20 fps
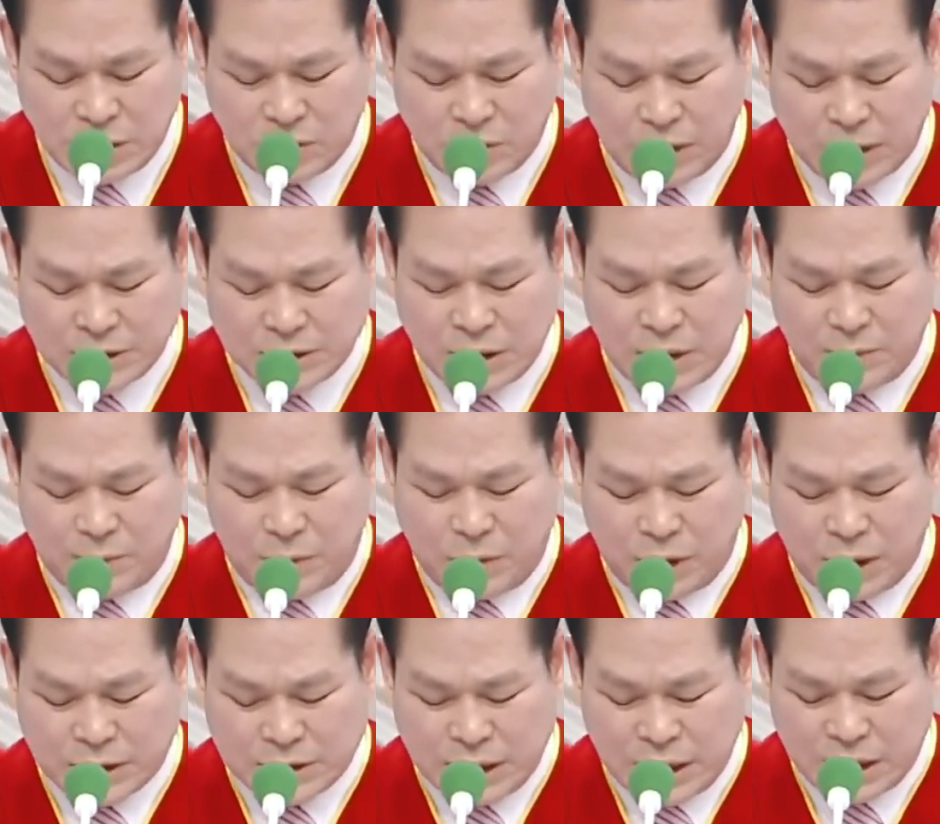死んだ神
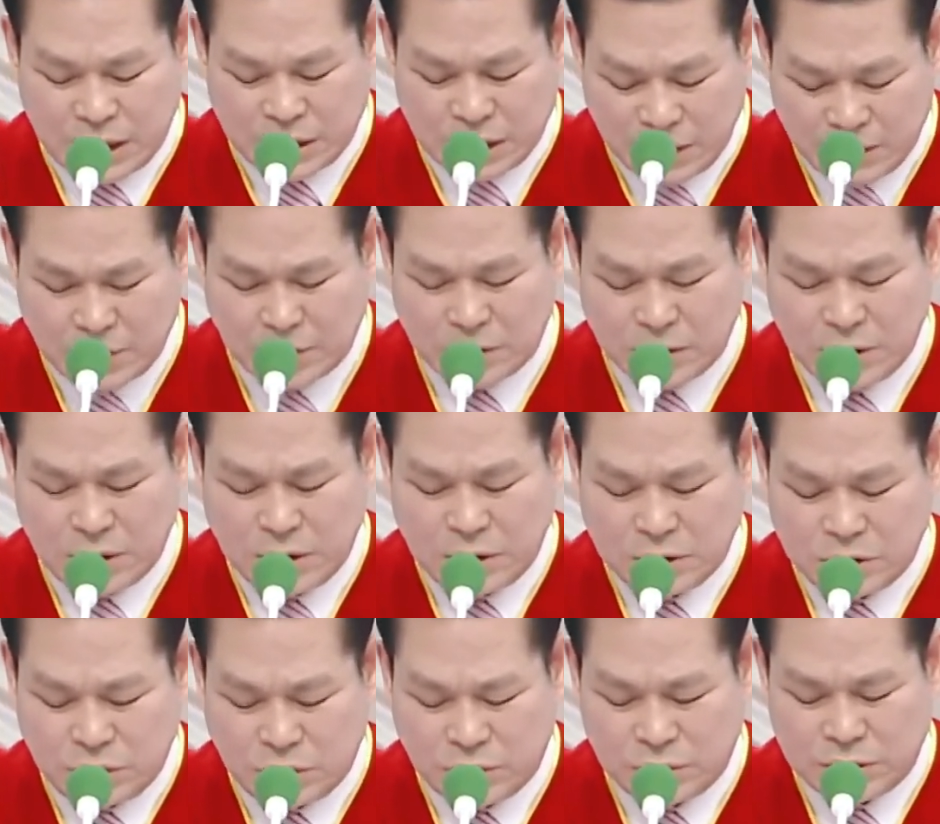経と細胞が生
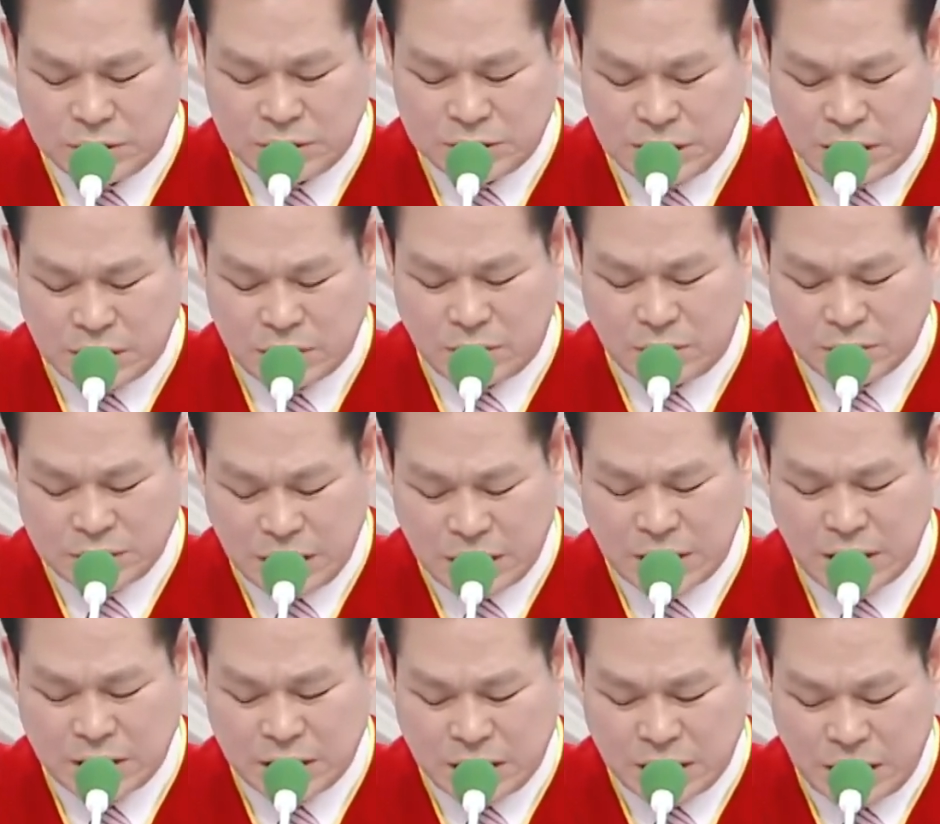き返って、死
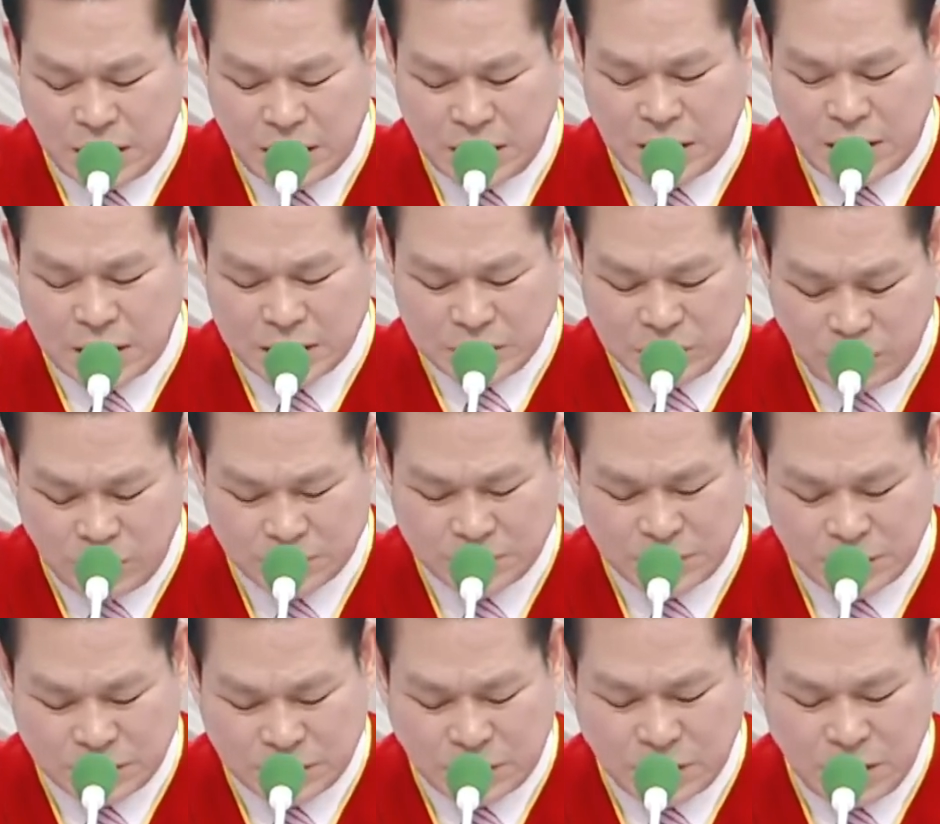んだものも生き返ら
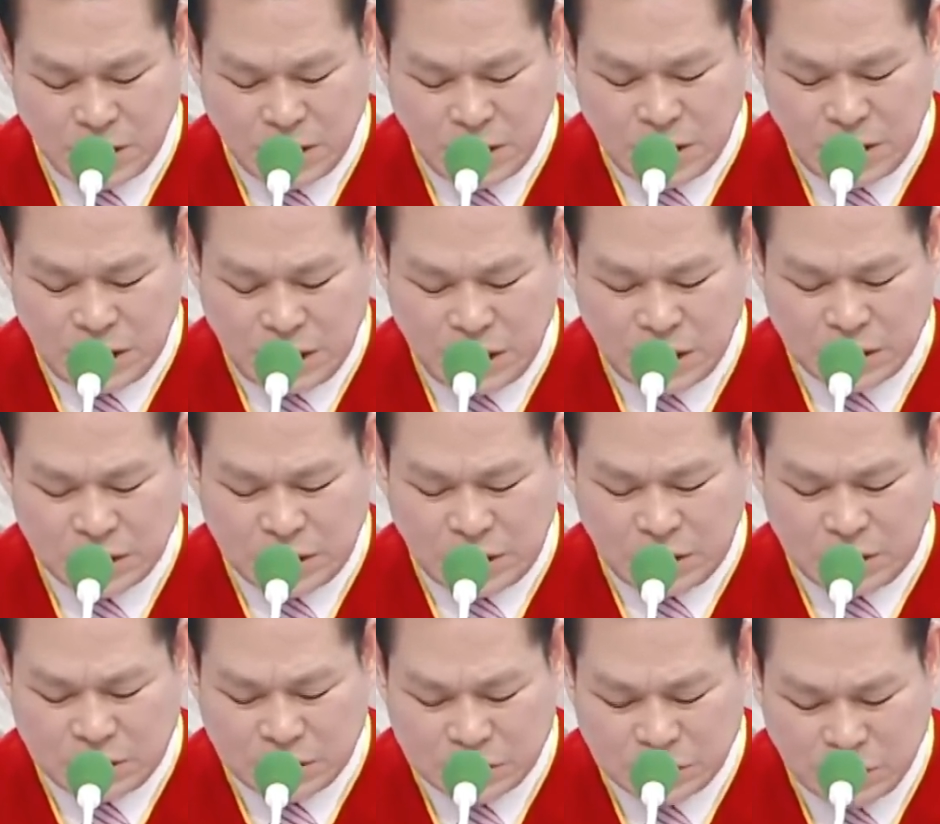せてください。
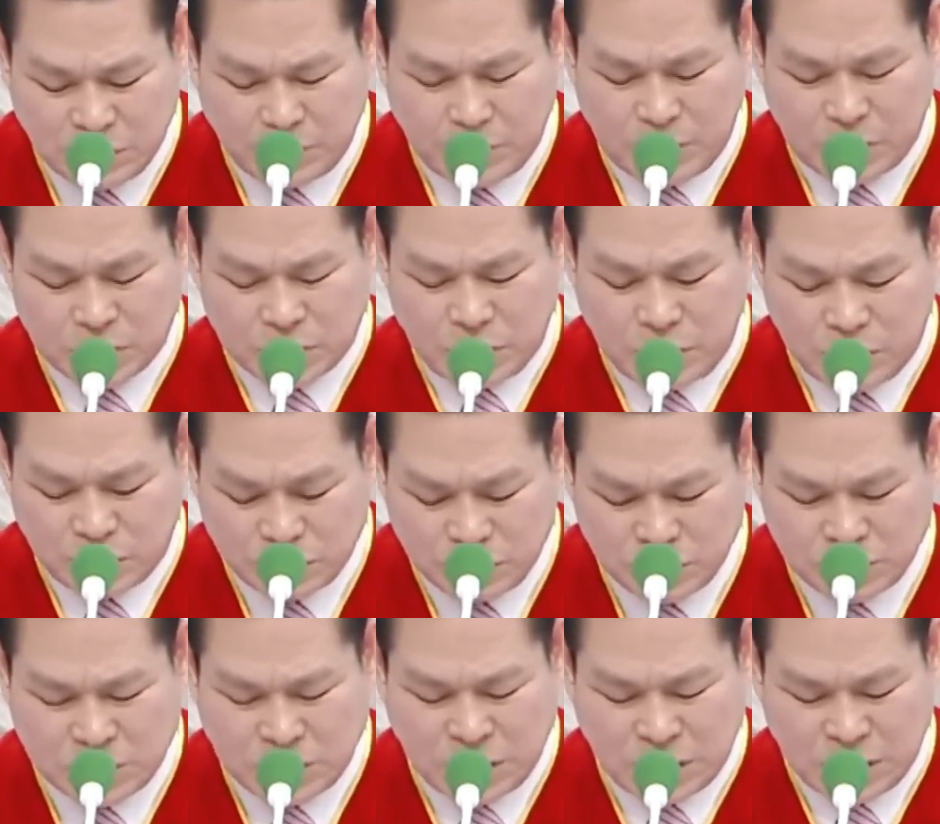身ごもりの
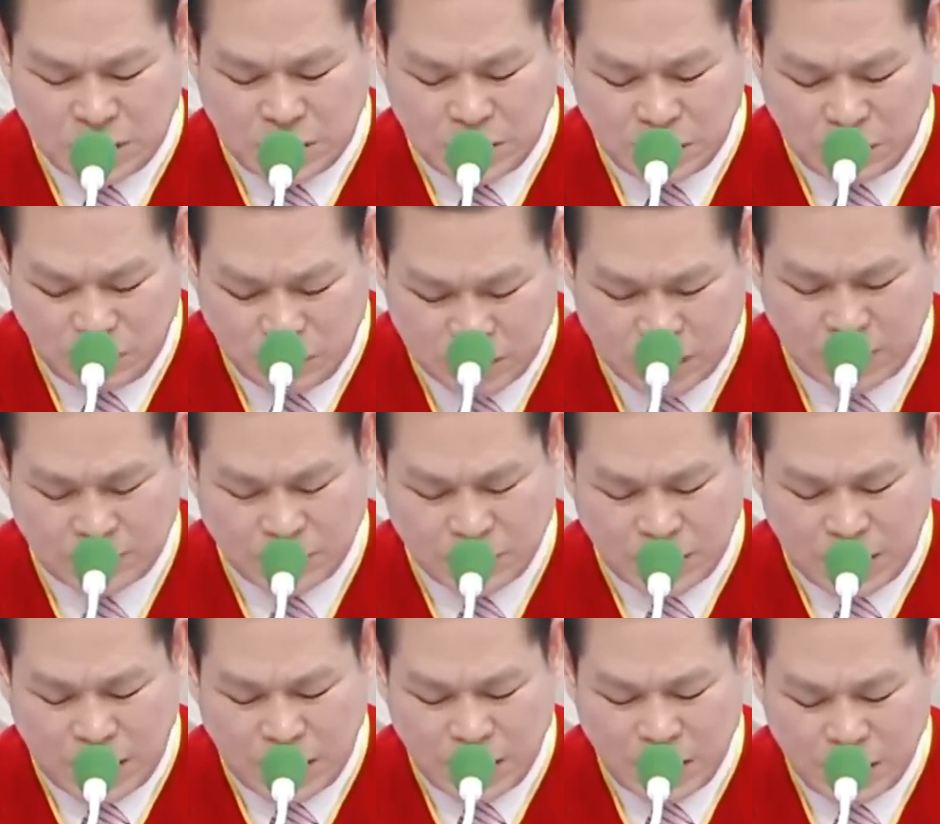祝福も与え
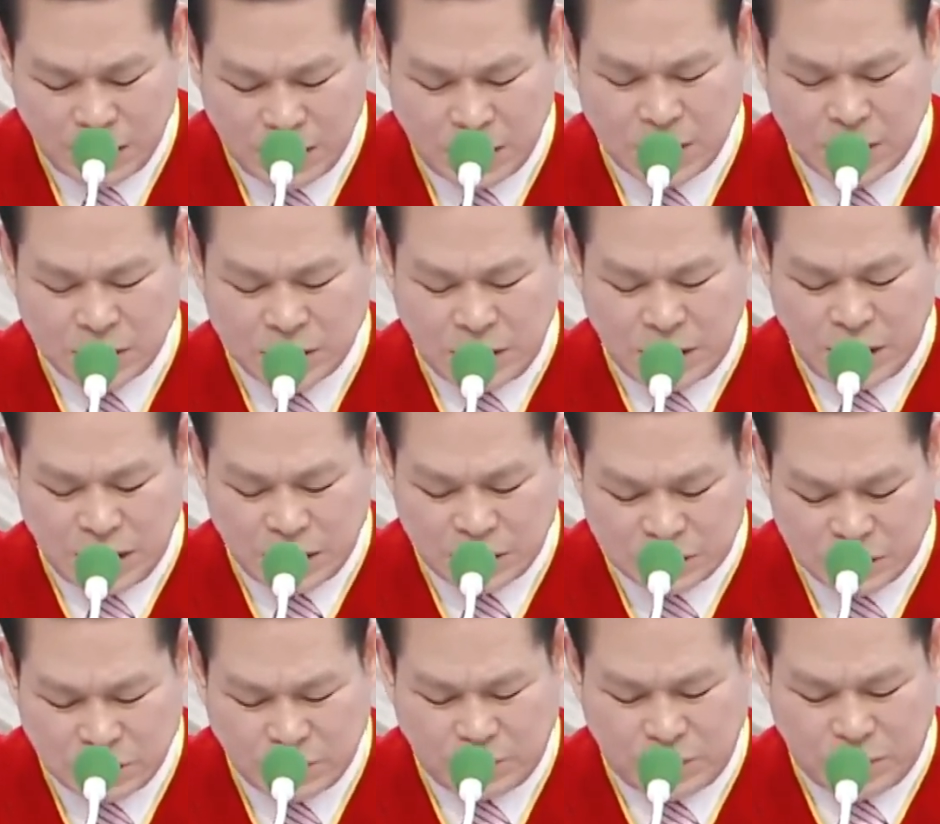てください。
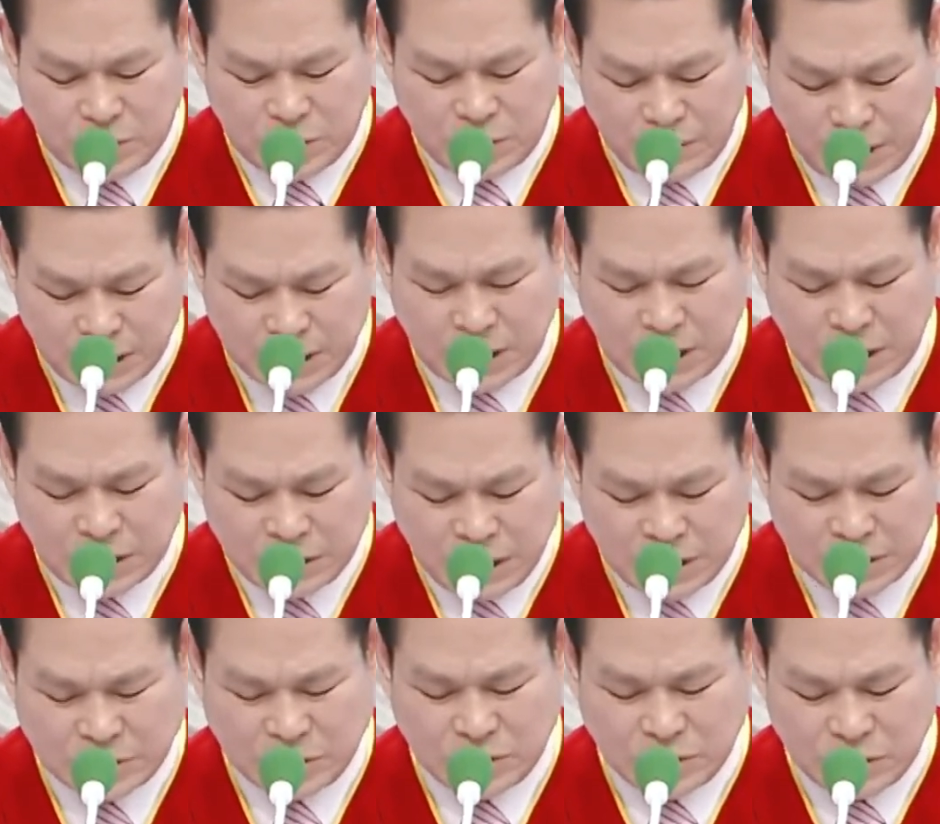身ごもりの祝
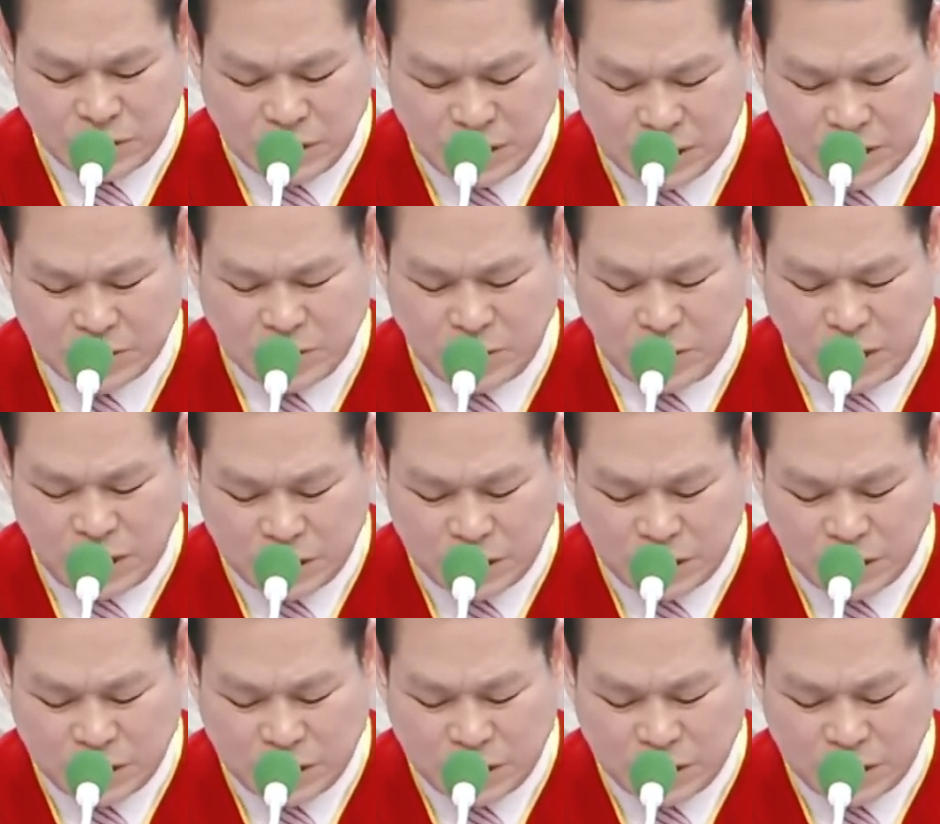福を受けよ。